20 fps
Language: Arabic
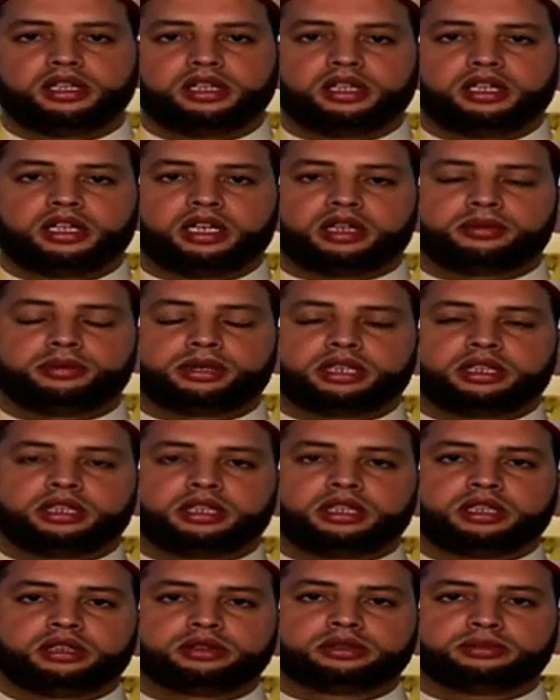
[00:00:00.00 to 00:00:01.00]
أخبرنا
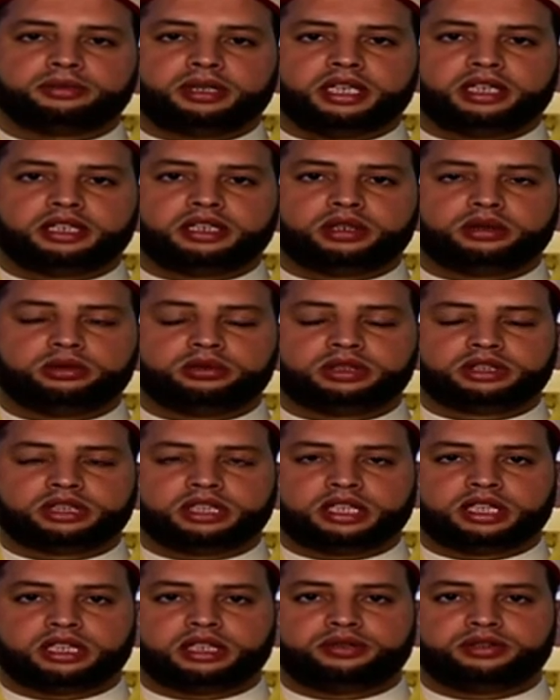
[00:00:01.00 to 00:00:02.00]
الله سبحانه
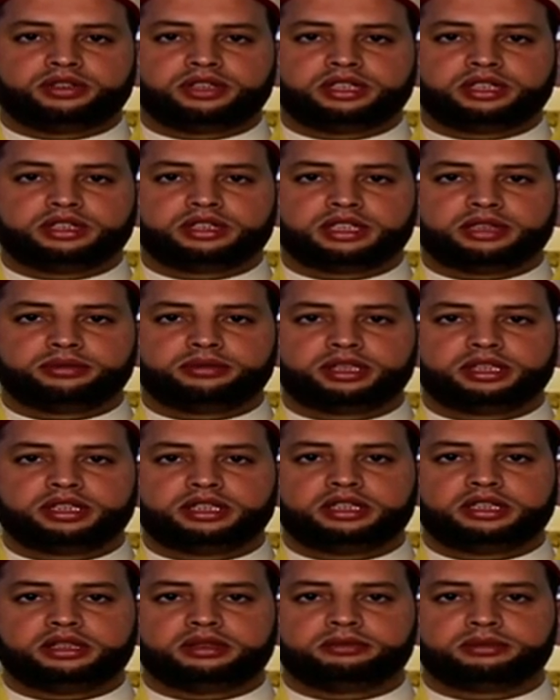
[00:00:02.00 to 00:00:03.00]
وتعالى في
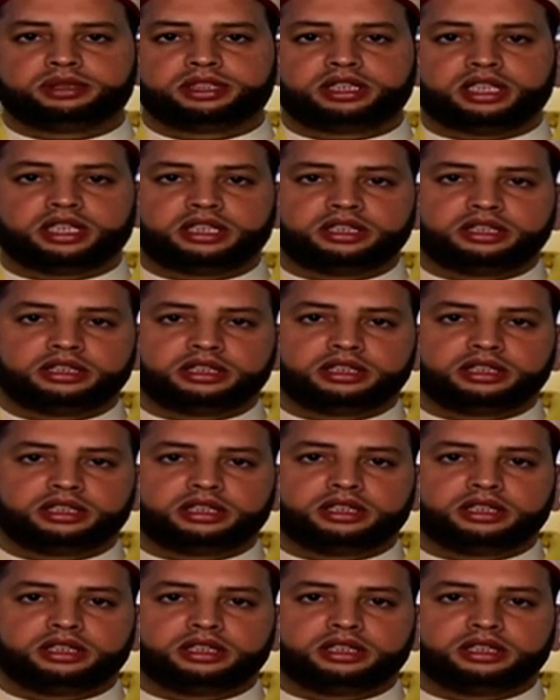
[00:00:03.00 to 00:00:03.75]
كتابه بشأن